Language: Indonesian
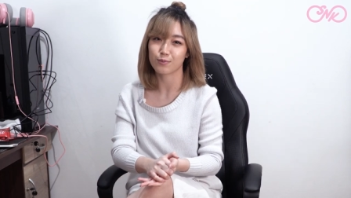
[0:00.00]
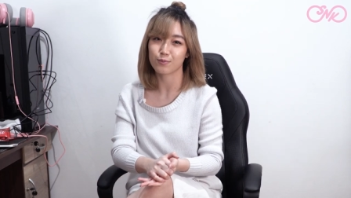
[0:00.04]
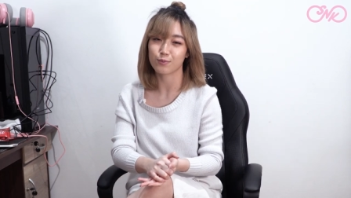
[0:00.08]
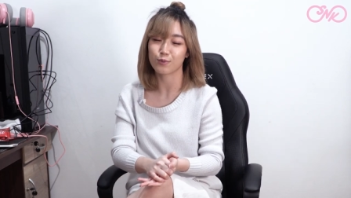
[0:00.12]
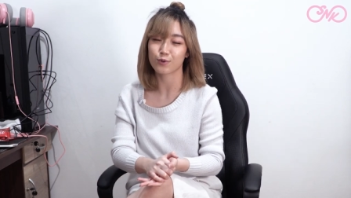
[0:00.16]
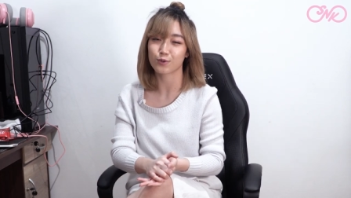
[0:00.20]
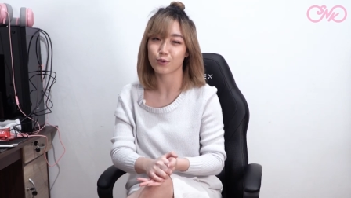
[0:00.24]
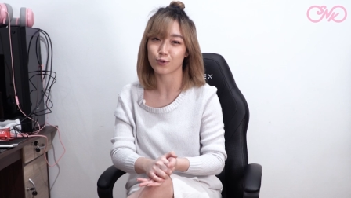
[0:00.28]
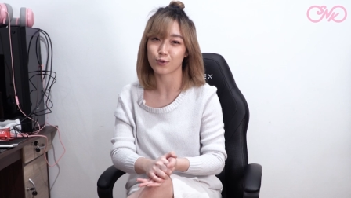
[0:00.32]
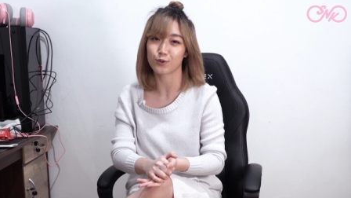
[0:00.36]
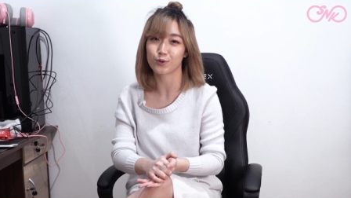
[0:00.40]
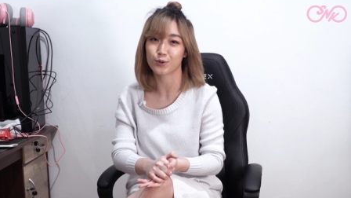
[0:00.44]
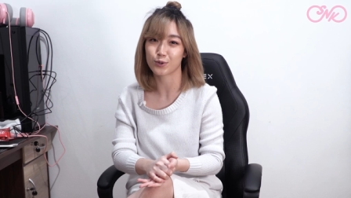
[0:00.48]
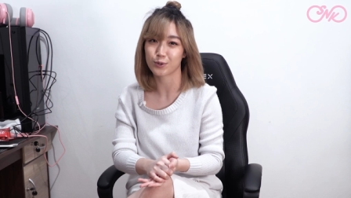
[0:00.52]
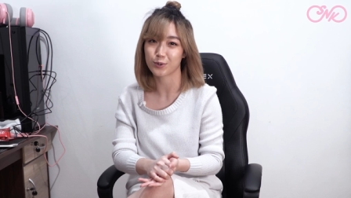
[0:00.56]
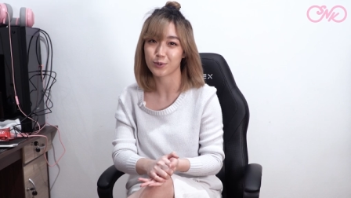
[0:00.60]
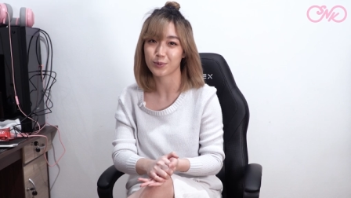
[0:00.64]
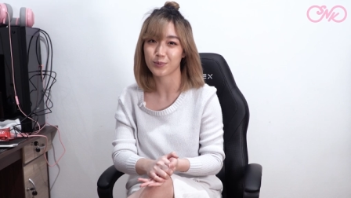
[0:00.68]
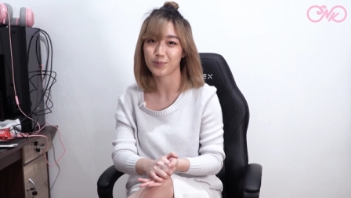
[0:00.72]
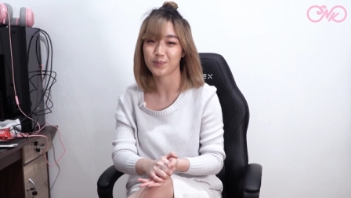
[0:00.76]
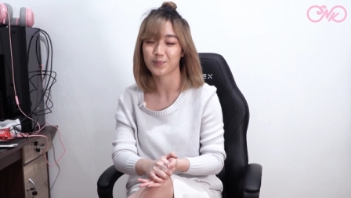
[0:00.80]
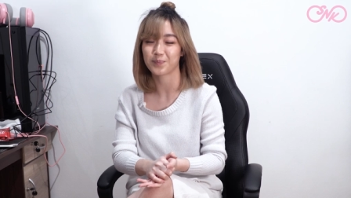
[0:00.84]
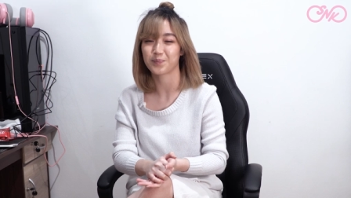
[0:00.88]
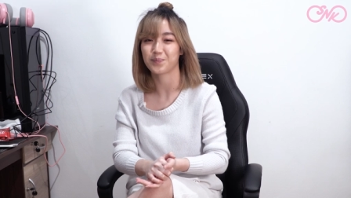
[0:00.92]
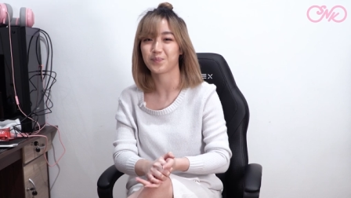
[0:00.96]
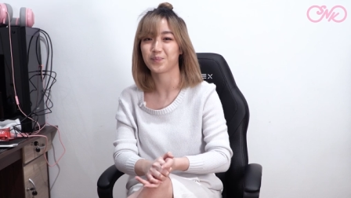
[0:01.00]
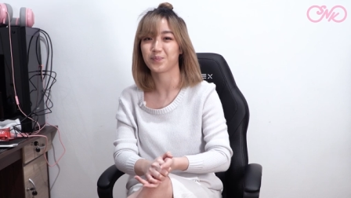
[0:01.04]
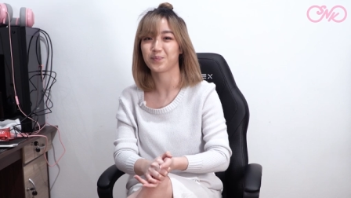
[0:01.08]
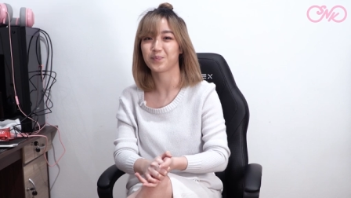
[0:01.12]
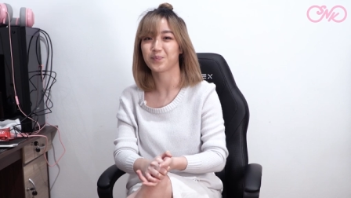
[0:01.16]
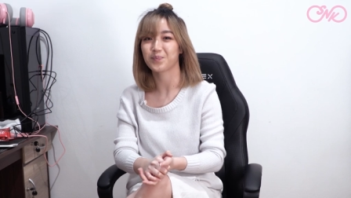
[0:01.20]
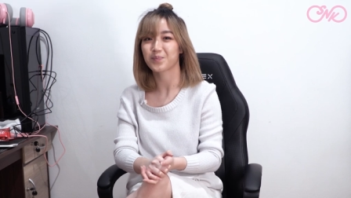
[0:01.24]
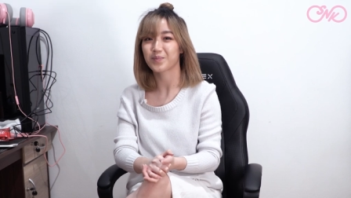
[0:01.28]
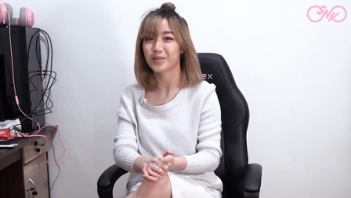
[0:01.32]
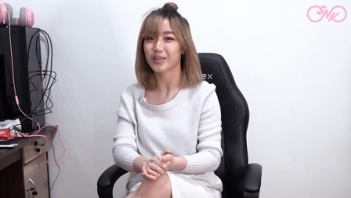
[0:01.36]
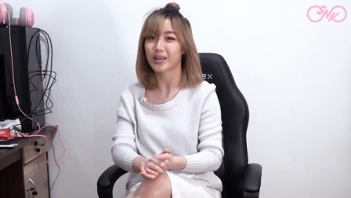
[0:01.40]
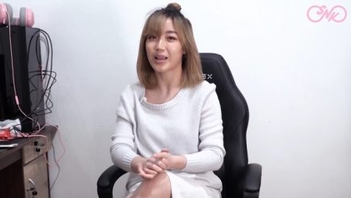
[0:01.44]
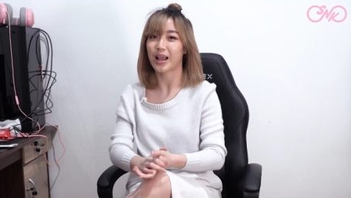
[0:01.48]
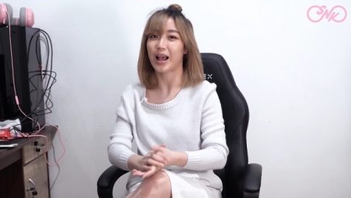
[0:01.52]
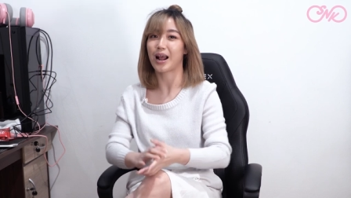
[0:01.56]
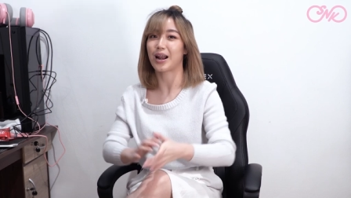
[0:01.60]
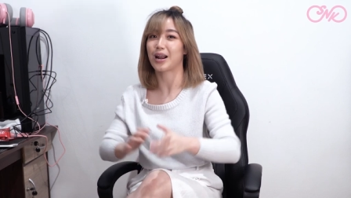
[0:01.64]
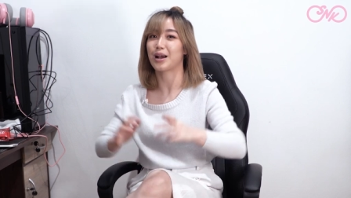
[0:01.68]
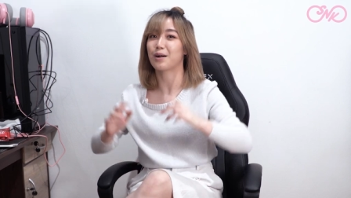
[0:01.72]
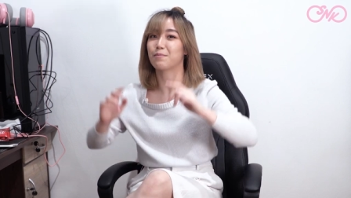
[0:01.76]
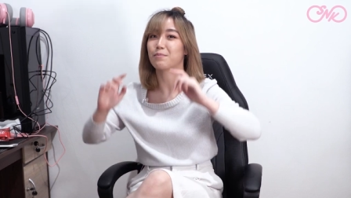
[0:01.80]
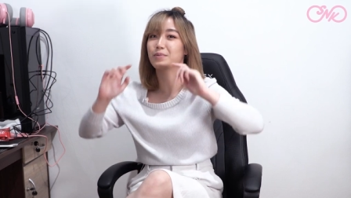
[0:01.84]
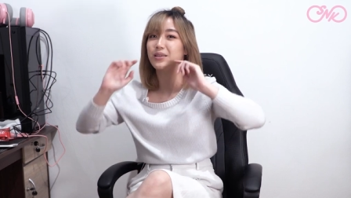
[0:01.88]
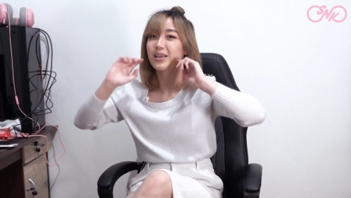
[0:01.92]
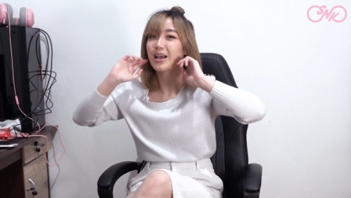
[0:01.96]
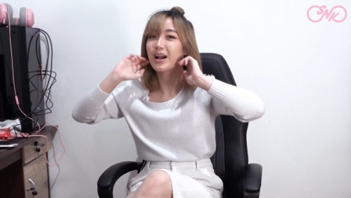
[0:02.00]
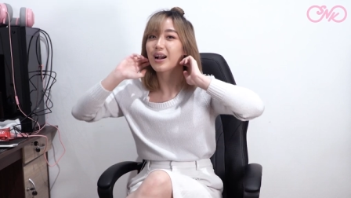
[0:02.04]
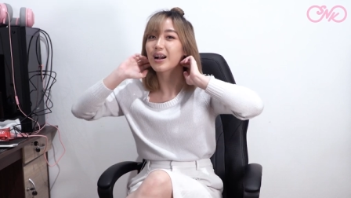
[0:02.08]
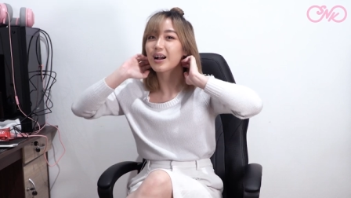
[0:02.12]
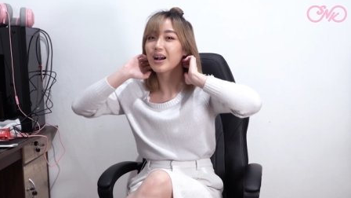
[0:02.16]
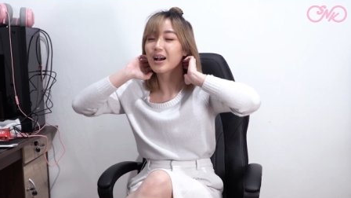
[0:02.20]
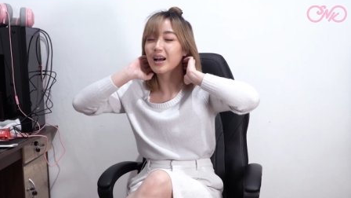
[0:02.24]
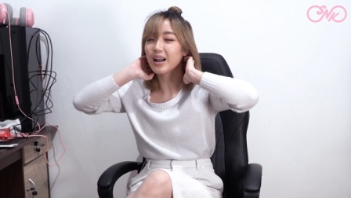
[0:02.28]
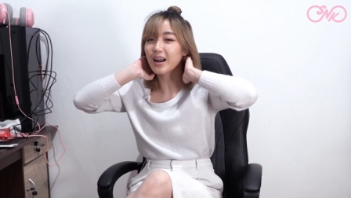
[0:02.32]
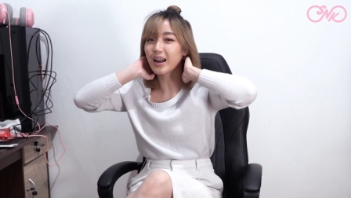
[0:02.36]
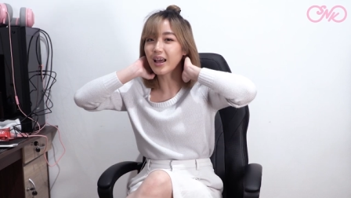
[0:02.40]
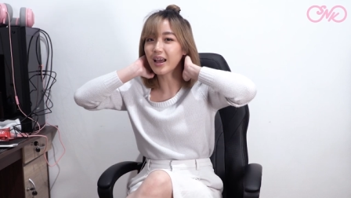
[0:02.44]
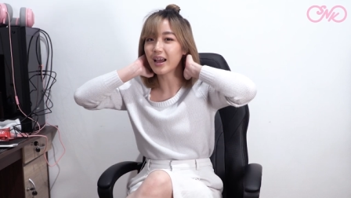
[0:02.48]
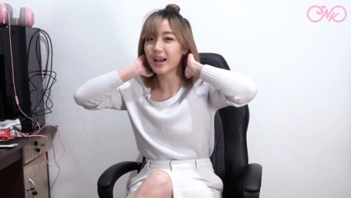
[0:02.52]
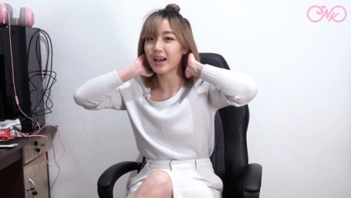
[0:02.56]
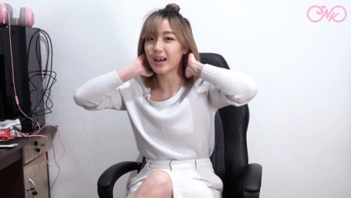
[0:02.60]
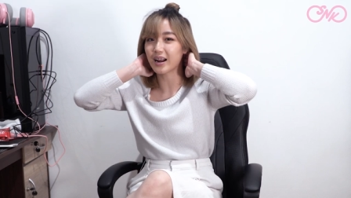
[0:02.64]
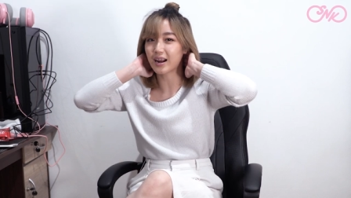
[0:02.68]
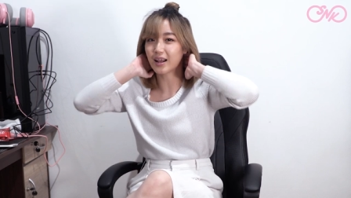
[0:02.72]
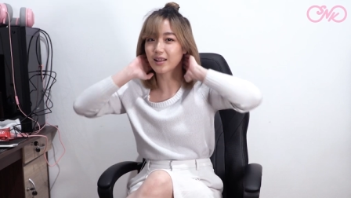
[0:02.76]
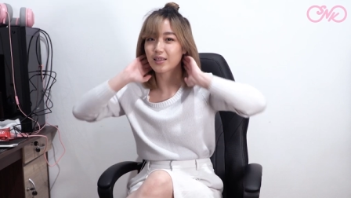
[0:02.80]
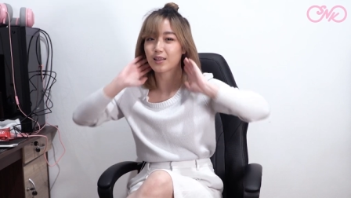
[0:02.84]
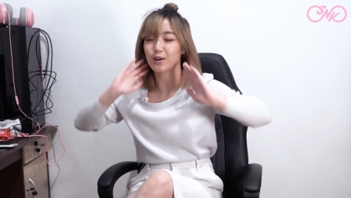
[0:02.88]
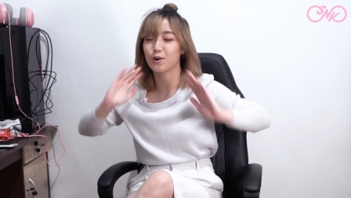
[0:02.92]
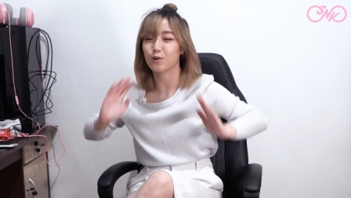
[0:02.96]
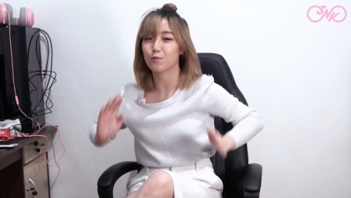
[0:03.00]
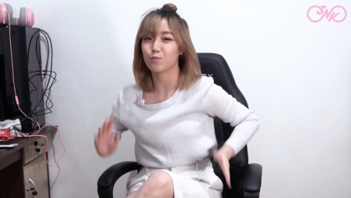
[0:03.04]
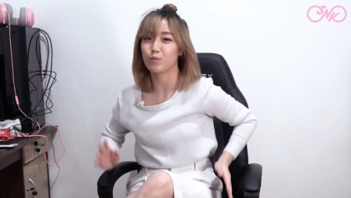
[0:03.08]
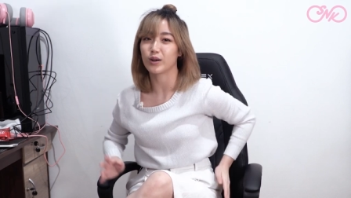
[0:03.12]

butuh ada penyangga leher atau